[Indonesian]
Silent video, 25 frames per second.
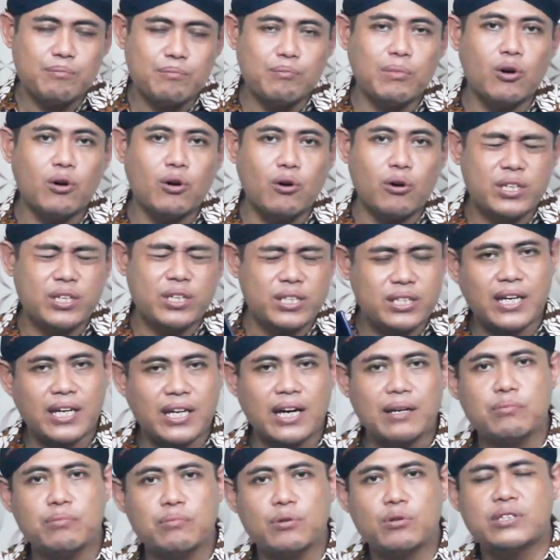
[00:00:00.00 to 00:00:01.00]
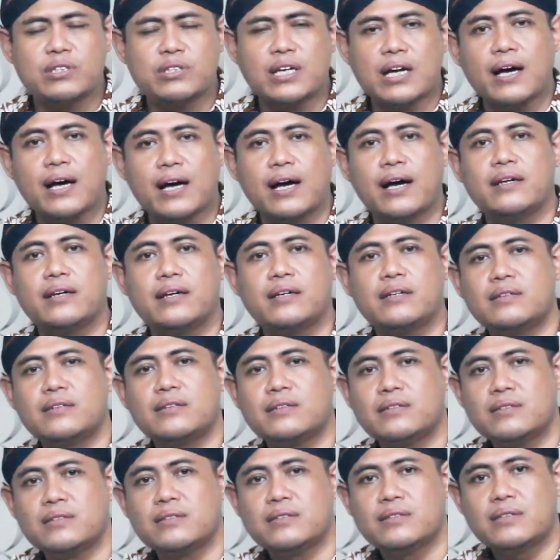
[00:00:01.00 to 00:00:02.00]
mengkondisikan perusahaan
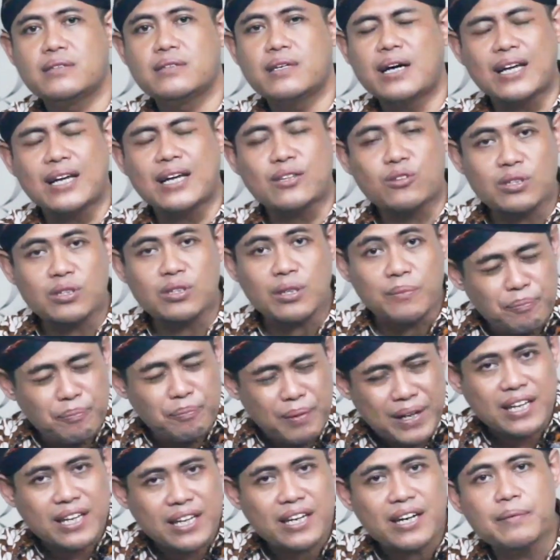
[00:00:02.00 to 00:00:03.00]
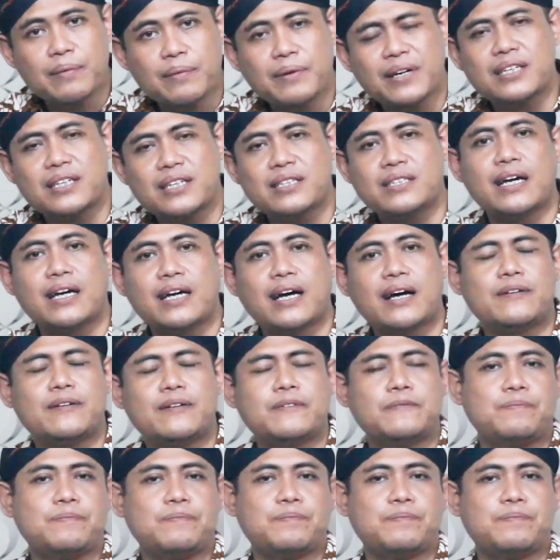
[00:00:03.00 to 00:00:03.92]
atau tempat Anda bekerja